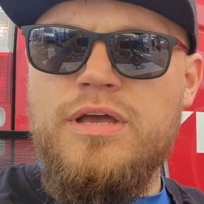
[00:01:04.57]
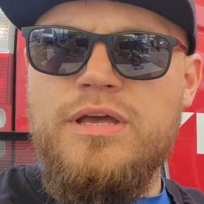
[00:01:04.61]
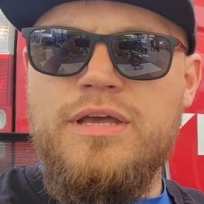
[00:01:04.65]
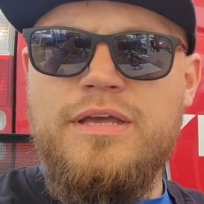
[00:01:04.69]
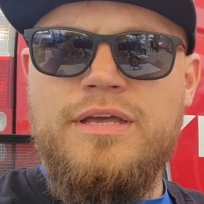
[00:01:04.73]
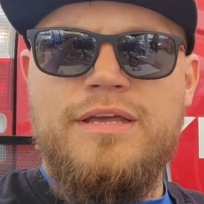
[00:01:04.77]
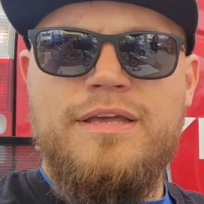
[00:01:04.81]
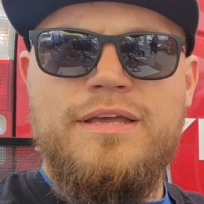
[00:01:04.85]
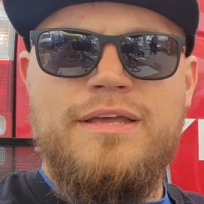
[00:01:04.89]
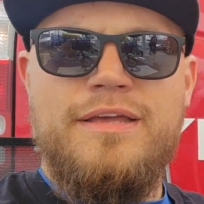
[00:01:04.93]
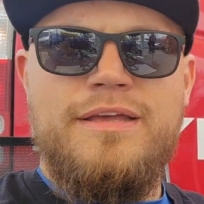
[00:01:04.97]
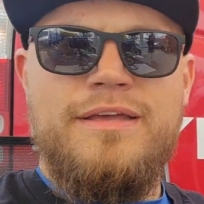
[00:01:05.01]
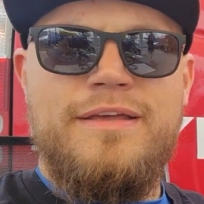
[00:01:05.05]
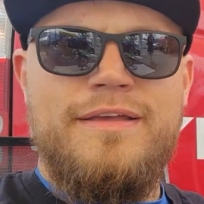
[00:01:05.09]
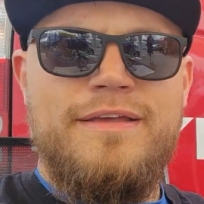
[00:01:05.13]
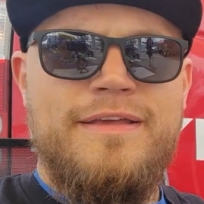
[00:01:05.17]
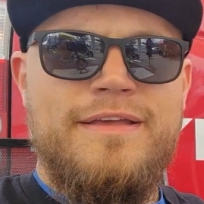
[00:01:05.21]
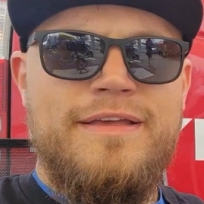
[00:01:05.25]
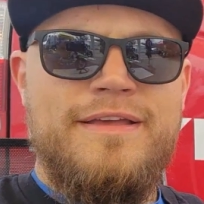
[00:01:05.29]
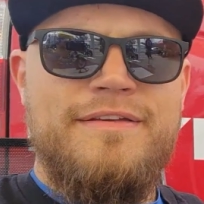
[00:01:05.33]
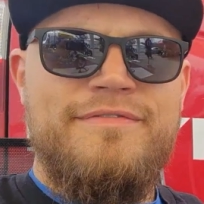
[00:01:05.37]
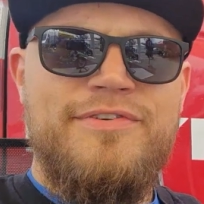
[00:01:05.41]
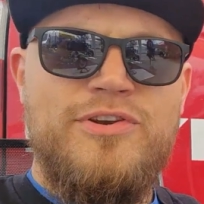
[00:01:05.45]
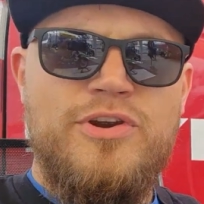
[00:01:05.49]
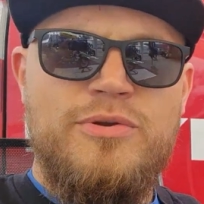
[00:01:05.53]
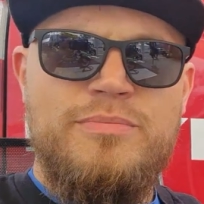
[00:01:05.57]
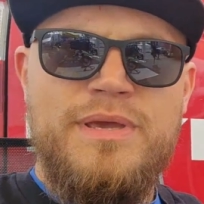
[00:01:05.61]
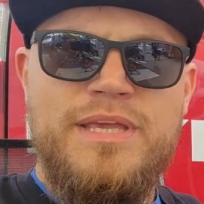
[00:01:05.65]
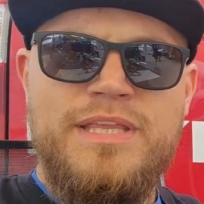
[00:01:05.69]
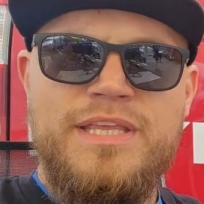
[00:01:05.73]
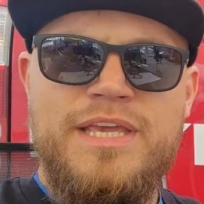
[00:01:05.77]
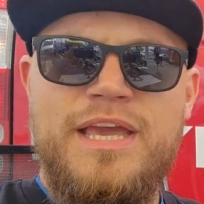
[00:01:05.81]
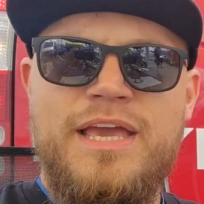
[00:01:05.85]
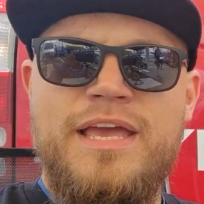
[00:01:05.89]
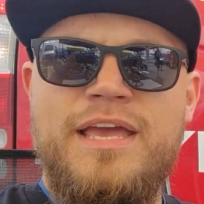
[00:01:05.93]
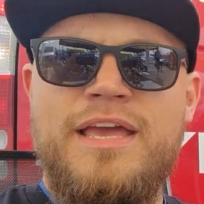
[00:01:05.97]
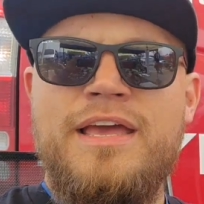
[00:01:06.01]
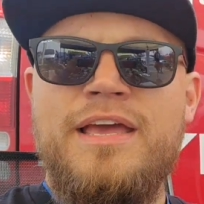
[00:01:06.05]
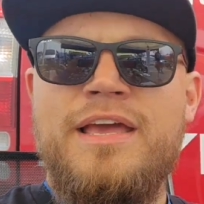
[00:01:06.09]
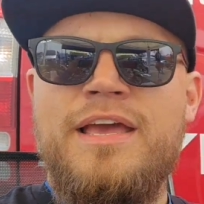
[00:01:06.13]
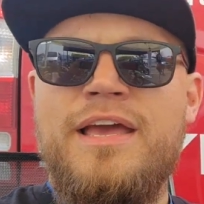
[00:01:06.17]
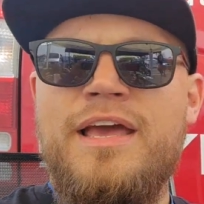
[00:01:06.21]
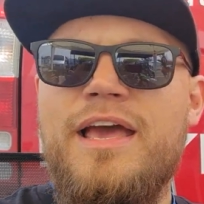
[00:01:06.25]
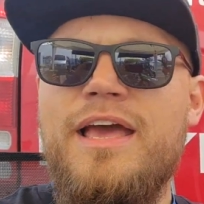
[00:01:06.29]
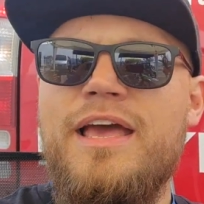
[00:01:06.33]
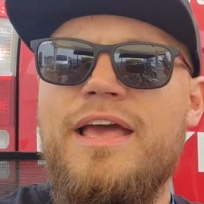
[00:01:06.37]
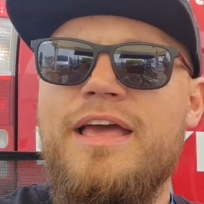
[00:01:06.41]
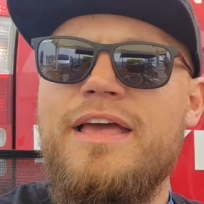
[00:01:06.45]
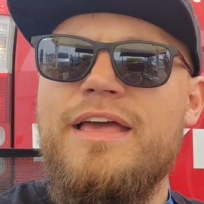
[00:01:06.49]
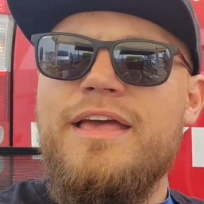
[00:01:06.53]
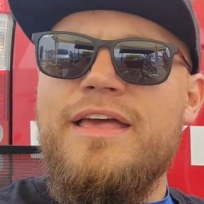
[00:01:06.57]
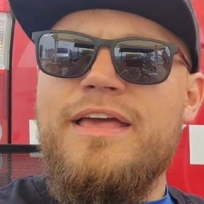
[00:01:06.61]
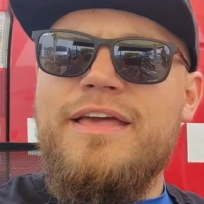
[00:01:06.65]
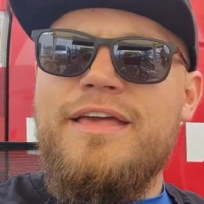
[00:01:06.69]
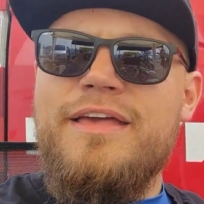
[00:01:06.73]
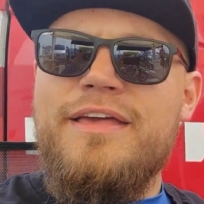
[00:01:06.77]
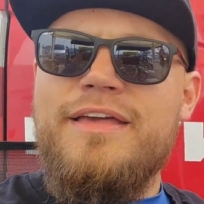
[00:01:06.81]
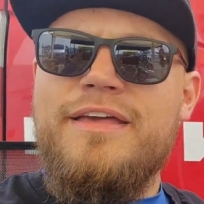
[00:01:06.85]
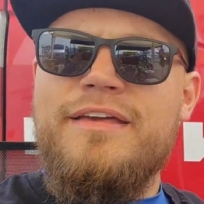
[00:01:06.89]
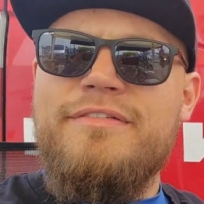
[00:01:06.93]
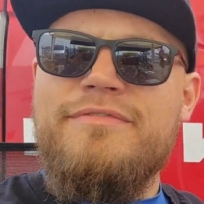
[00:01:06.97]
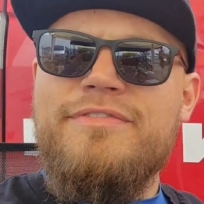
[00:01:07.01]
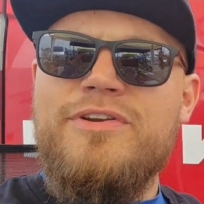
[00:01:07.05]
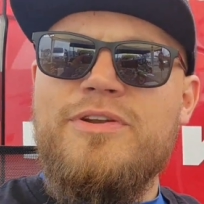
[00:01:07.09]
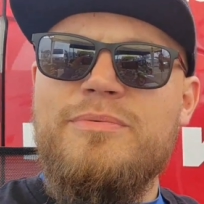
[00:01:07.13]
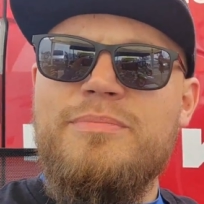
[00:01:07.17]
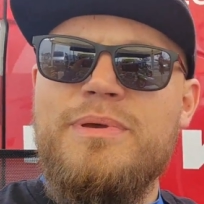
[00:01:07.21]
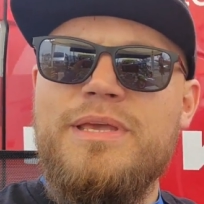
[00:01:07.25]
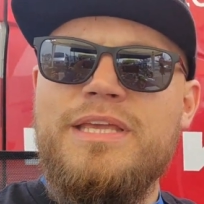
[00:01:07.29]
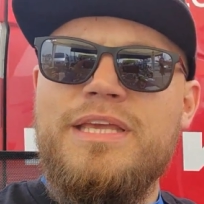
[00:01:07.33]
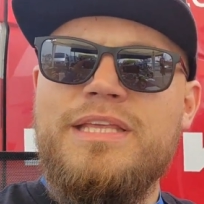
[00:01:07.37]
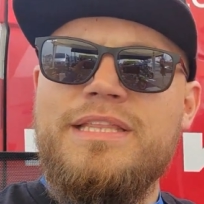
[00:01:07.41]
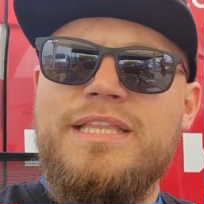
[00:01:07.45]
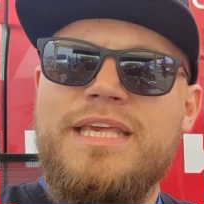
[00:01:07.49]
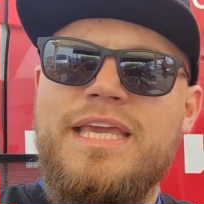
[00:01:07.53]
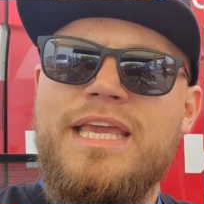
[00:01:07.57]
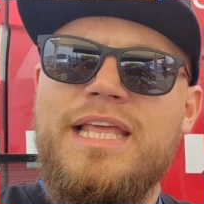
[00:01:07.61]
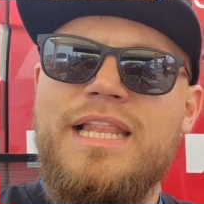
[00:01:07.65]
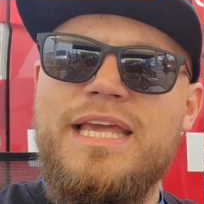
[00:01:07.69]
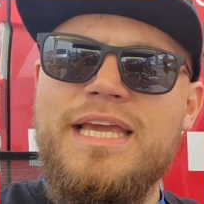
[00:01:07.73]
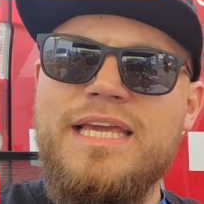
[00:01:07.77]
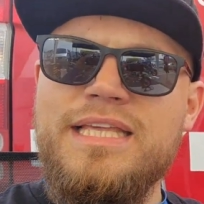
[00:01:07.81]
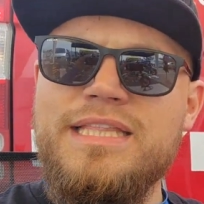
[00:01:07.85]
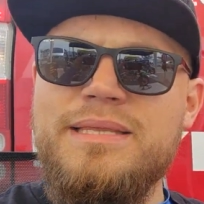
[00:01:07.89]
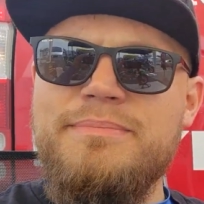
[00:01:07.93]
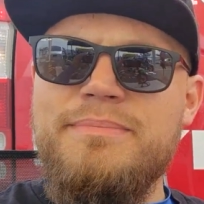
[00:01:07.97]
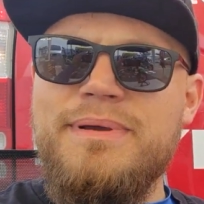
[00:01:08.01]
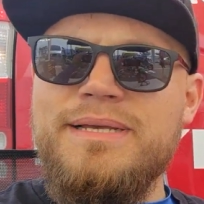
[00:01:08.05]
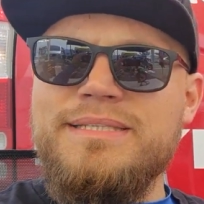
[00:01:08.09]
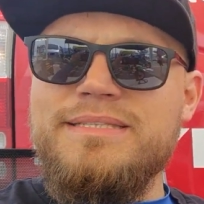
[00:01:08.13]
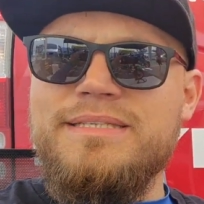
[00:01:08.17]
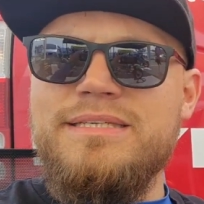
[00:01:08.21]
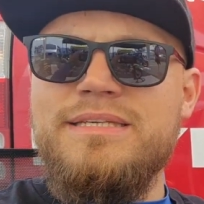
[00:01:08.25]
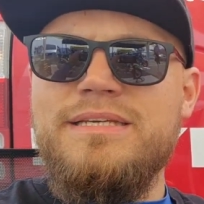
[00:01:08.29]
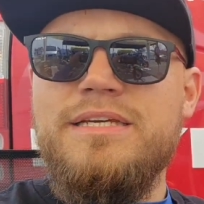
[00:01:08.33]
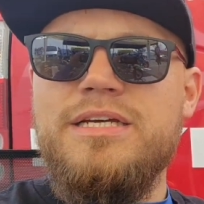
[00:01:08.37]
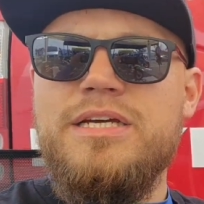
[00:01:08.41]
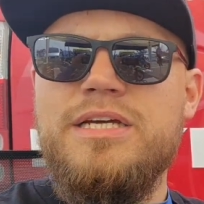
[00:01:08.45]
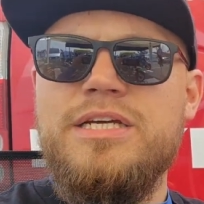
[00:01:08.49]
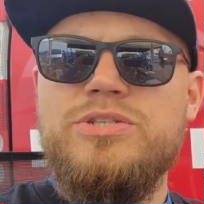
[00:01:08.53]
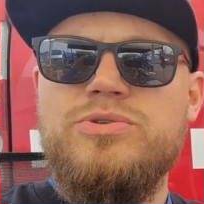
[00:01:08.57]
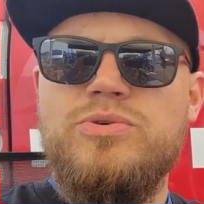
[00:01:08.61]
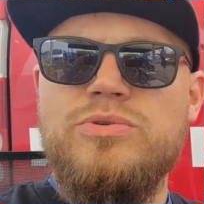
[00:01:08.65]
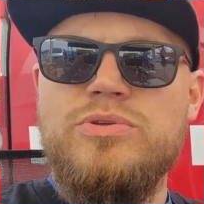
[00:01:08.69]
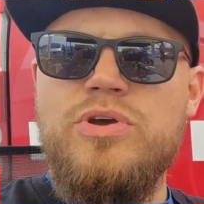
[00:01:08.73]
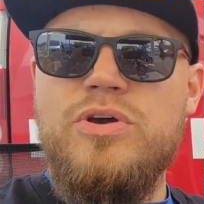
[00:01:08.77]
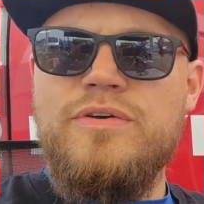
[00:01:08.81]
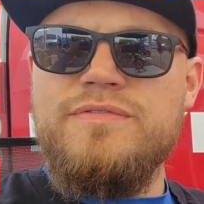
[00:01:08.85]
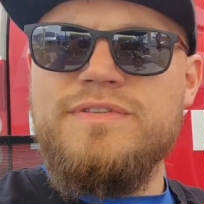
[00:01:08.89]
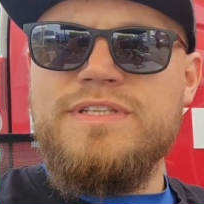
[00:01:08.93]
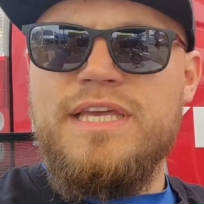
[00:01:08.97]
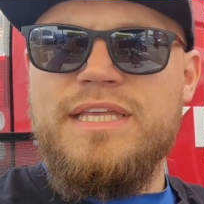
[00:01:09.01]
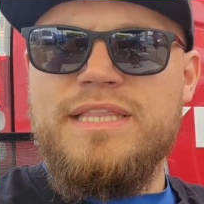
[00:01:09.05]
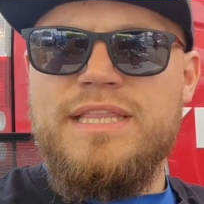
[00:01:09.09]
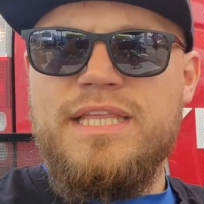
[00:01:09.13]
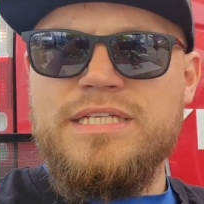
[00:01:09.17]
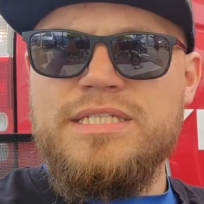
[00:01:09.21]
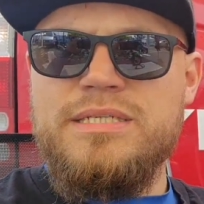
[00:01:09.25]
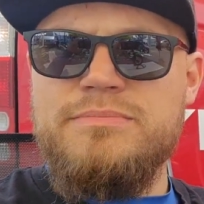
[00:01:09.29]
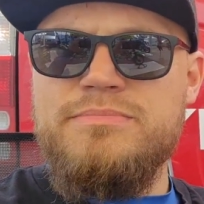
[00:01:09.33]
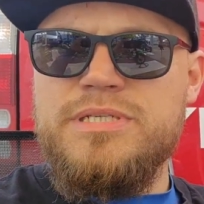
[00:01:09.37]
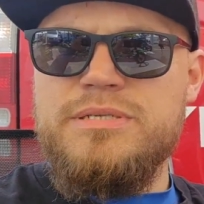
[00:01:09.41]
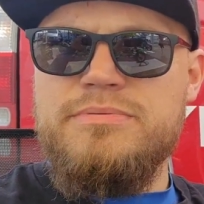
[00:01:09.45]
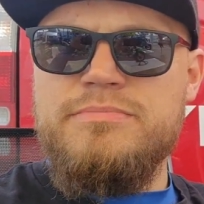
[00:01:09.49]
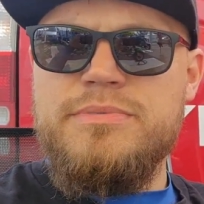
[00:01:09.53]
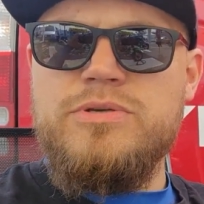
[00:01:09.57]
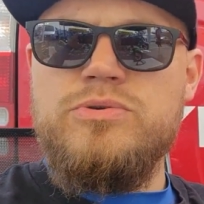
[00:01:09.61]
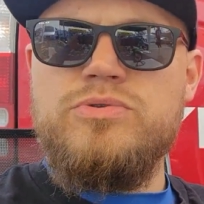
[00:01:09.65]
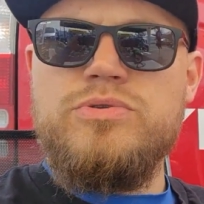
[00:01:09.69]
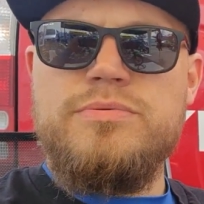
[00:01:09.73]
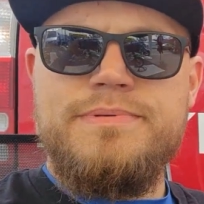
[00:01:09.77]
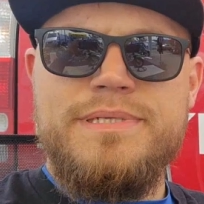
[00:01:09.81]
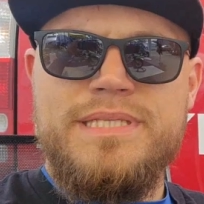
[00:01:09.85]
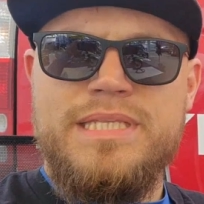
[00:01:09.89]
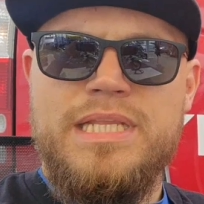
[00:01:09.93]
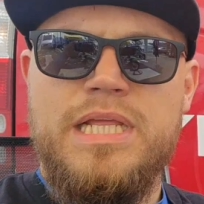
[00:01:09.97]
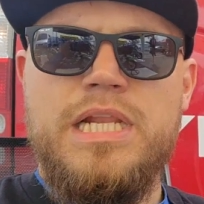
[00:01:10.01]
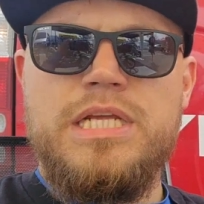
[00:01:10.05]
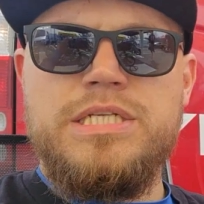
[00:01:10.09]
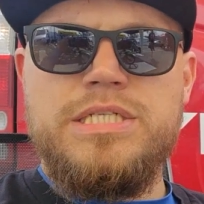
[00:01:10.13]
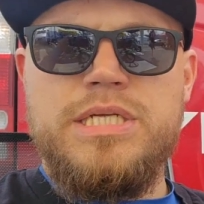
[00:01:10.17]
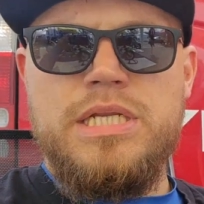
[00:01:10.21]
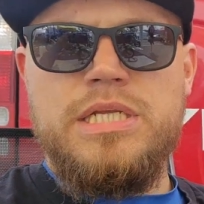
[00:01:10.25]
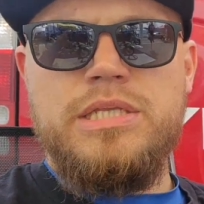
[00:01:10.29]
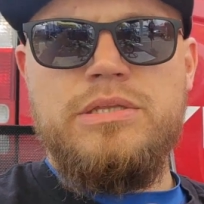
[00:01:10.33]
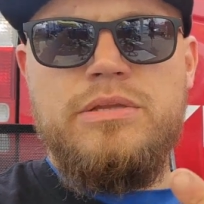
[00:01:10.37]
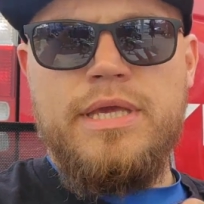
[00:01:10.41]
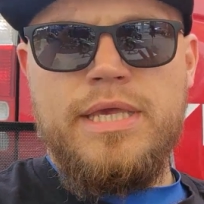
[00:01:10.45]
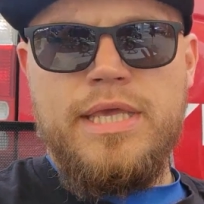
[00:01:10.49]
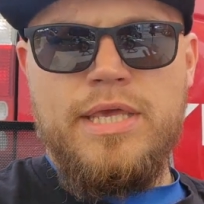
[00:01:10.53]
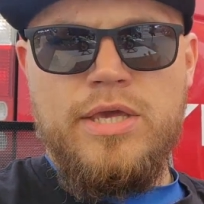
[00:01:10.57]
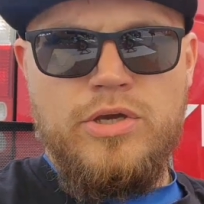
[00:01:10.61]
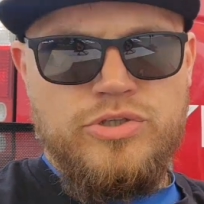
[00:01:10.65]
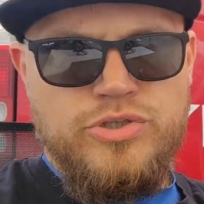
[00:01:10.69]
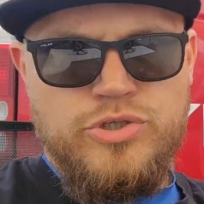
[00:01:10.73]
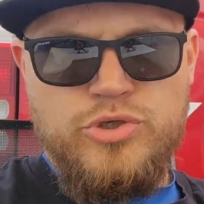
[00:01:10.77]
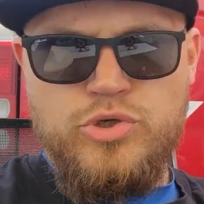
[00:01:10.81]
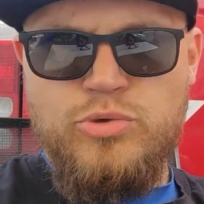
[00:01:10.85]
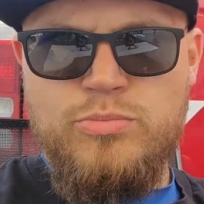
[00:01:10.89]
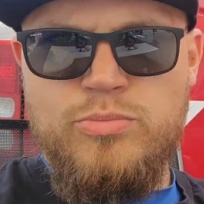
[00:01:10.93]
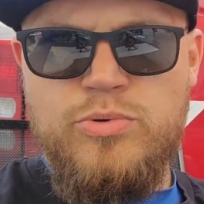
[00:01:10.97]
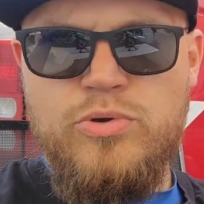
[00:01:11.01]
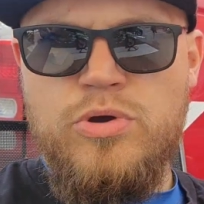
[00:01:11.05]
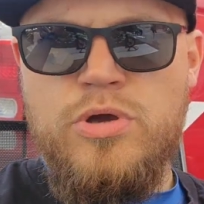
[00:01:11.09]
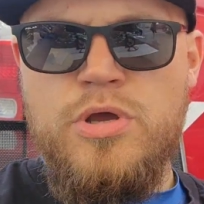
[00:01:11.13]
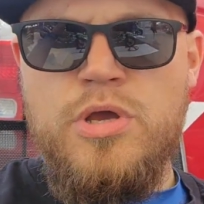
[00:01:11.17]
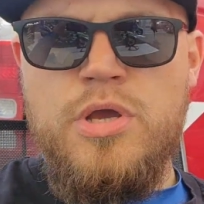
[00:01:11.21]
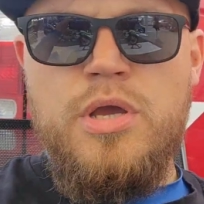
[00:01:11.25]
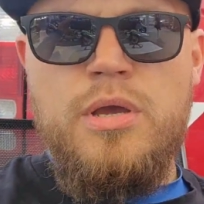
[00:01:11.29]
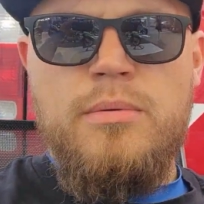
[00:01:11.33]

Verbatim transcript: e, wyrobienie wyrobienie takiej legitymacji członkowskiej, tak żebyśmy już przynależeli do jakiegoś klubu,